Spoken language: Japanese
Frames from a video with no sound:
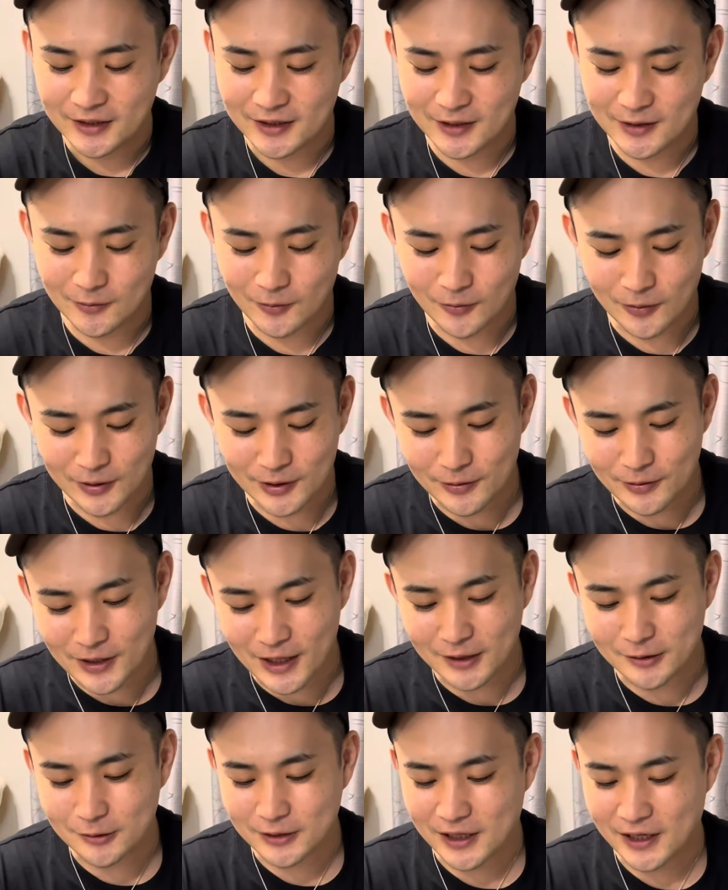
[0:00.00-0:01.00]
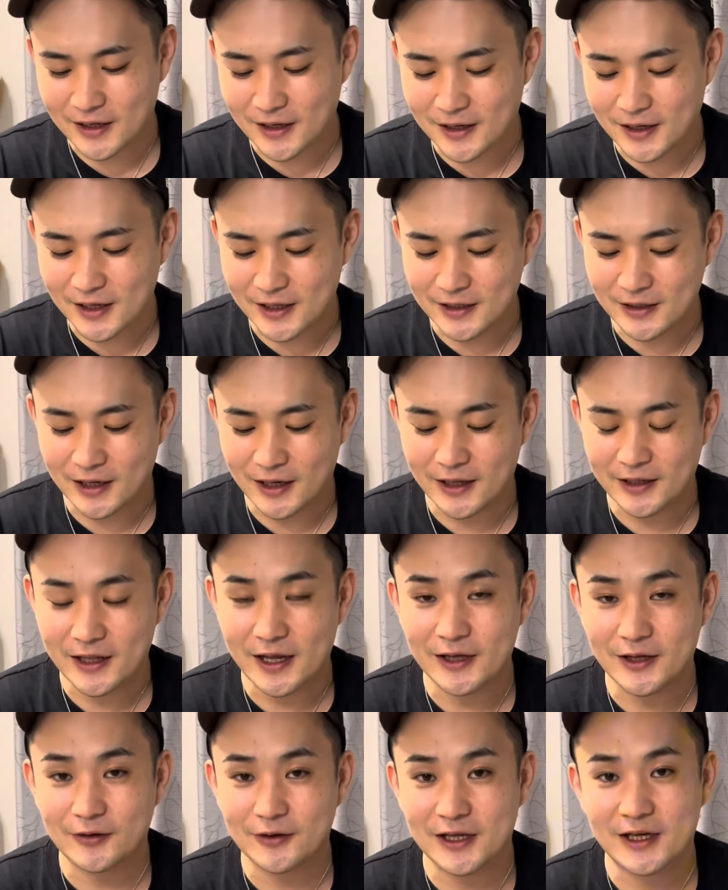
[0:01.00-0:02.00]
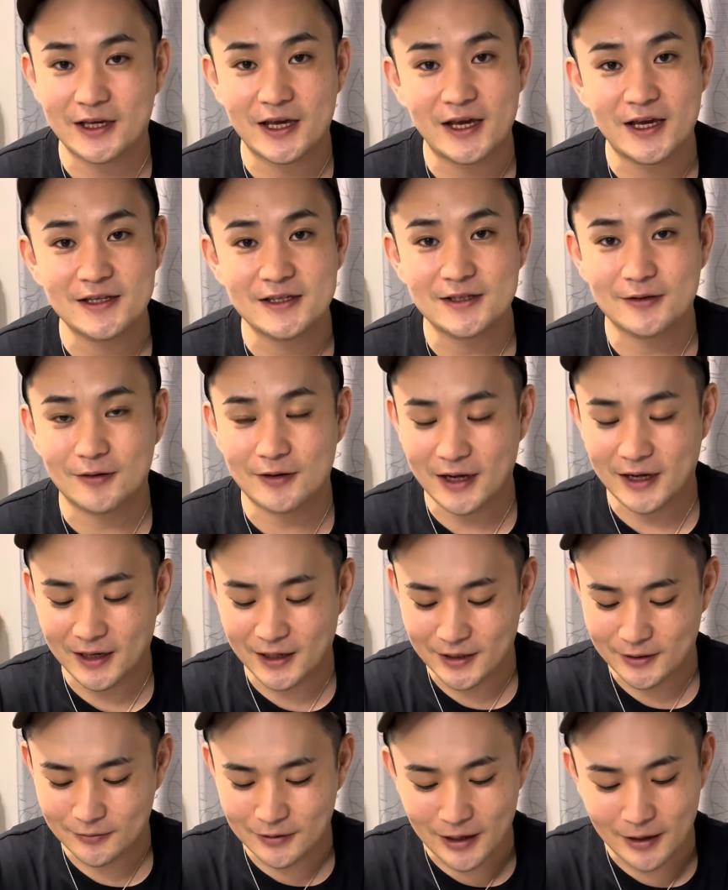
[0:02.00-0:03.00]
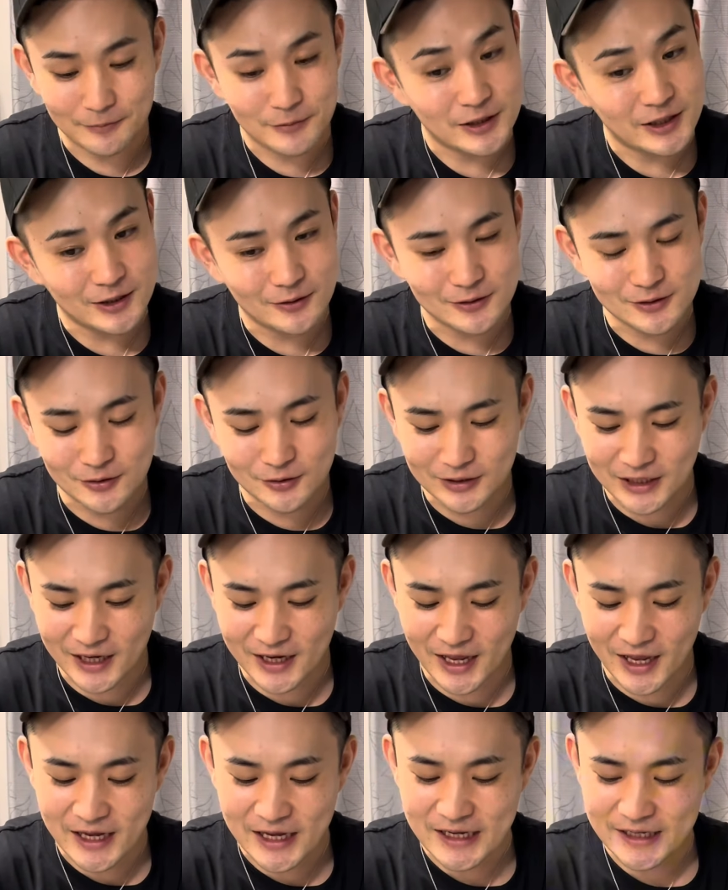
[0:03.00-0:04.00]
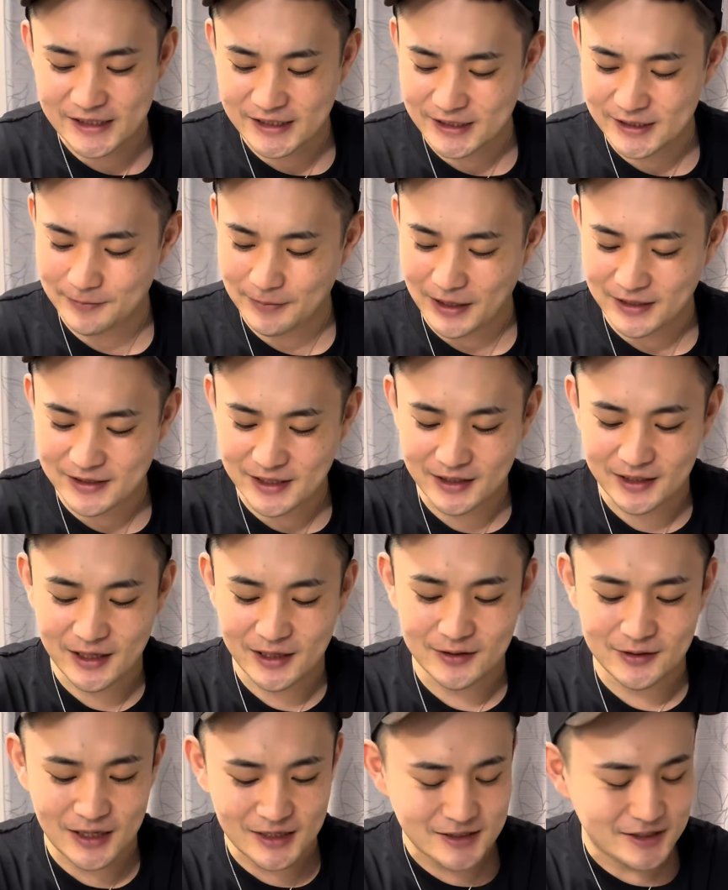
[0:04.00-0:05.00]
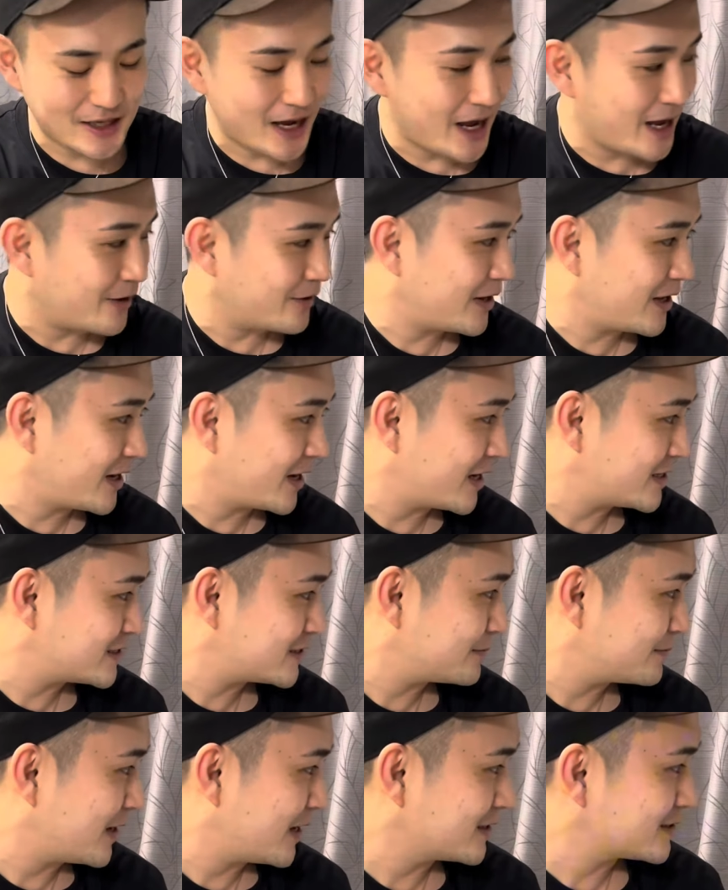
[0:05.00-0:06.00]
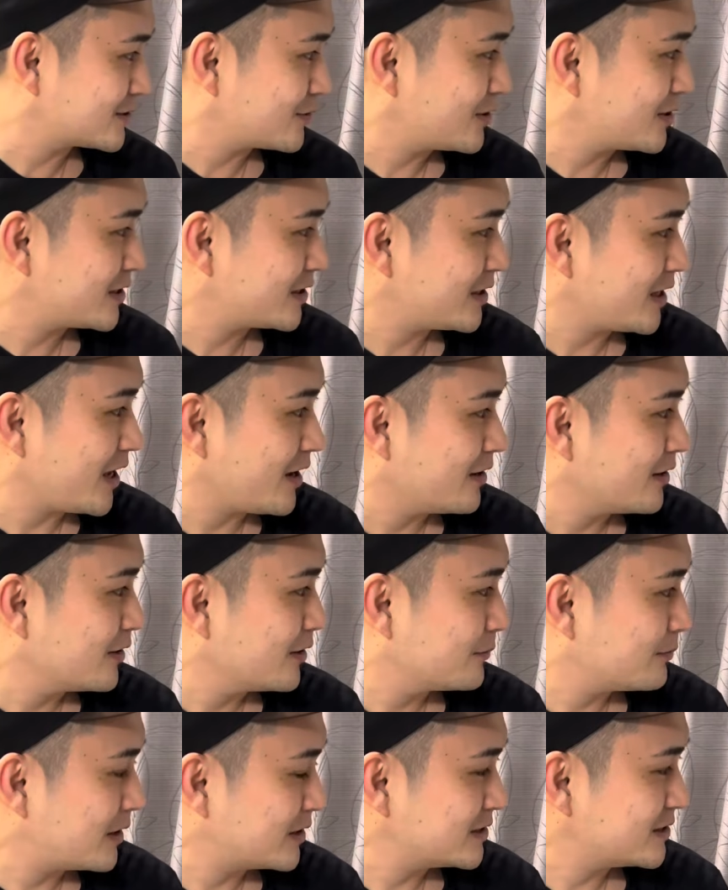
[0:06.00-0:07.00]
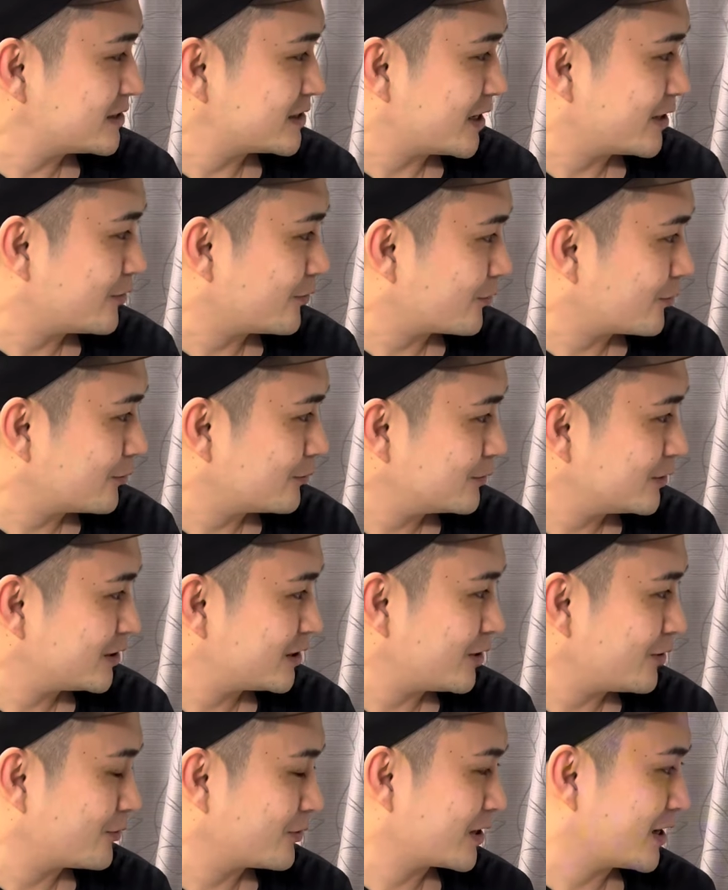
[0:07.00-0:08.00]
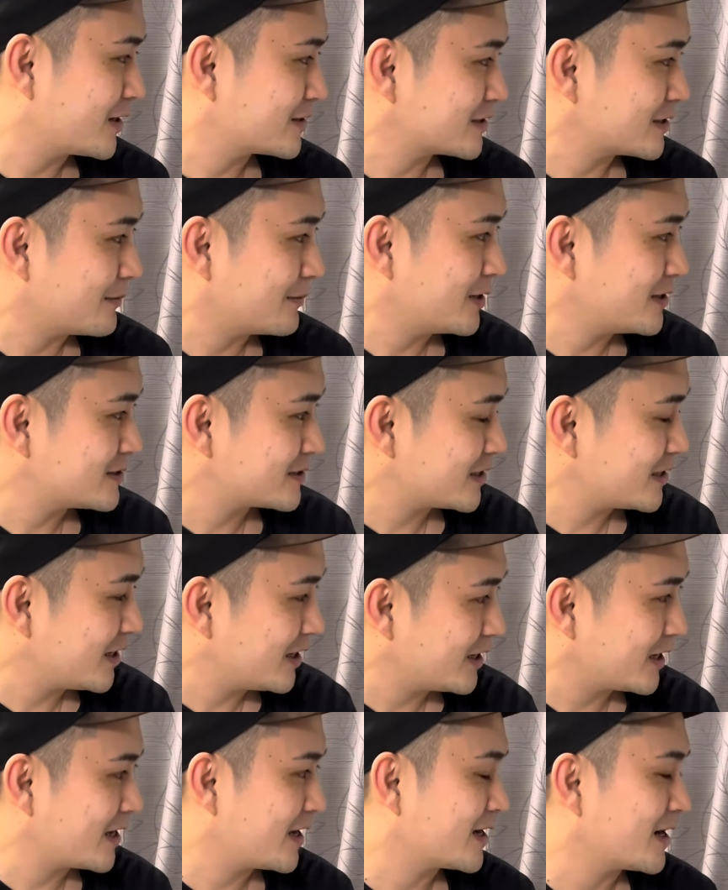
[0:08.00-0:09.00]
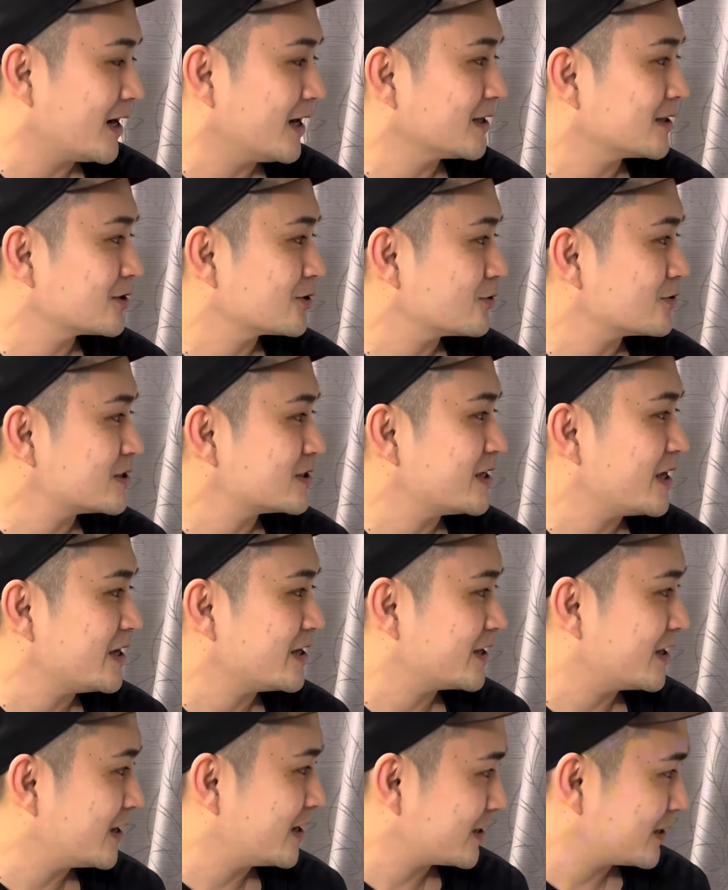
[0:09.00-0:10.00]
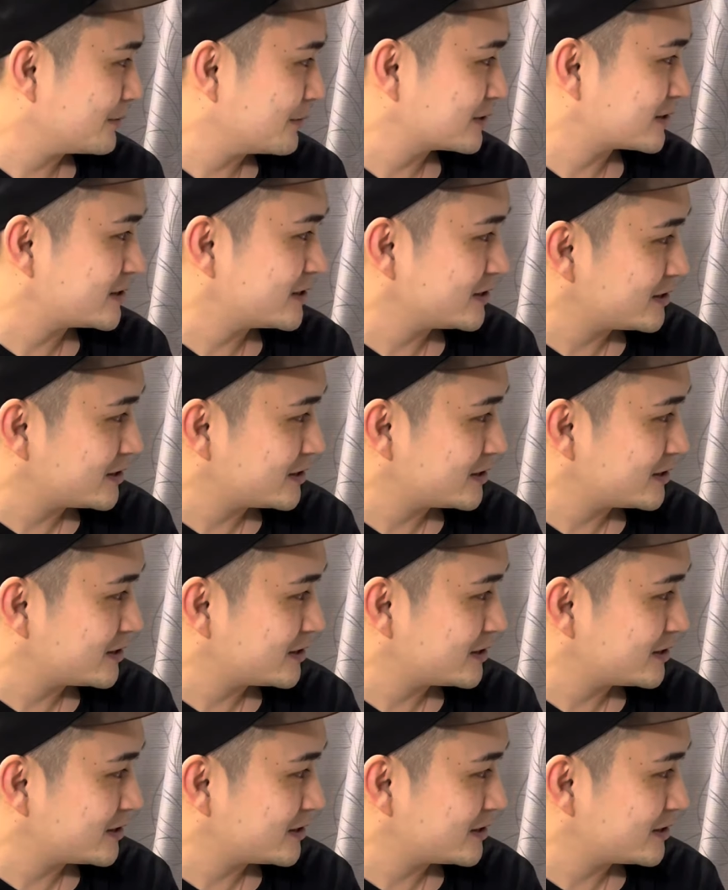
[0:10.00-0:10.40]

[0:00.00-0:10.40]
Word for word: で、残りのカード手がかりにならないように、ケースの中に裏向きの状態でしまっちゃってください。お願いします。と言って、マジシャン横向いてお客様に好きなだけカットしていただきます。